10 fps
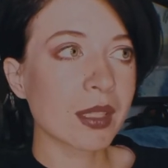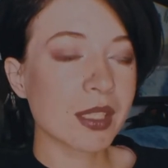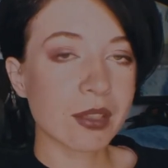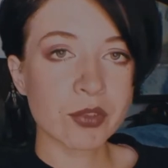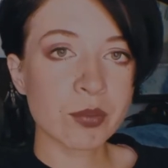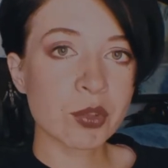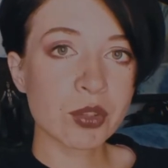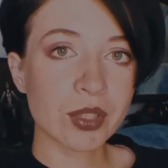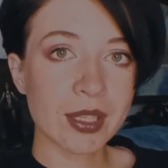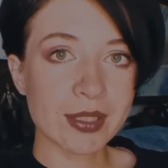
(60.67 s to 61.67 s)
Дело в том,
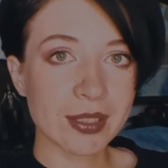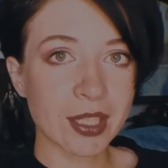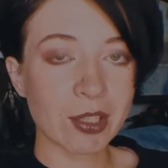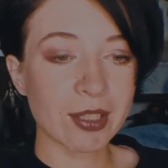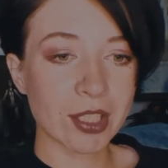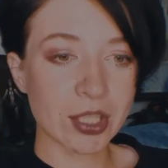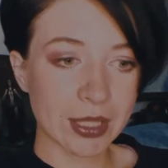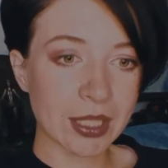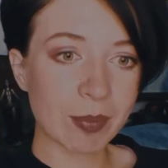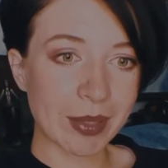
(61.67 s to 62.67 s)
что я знаю о
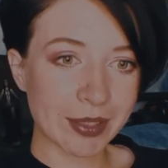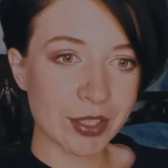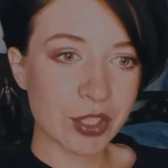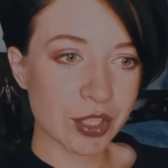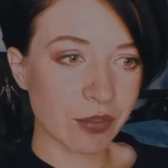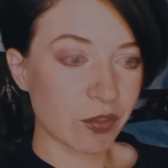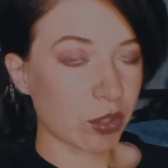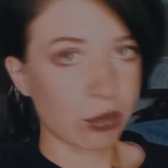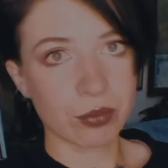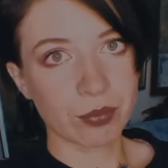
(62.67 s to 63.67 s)
клещах практически
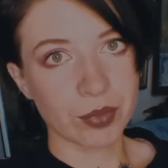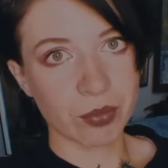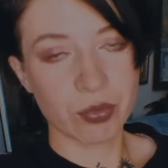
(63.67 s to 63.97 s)
все, потому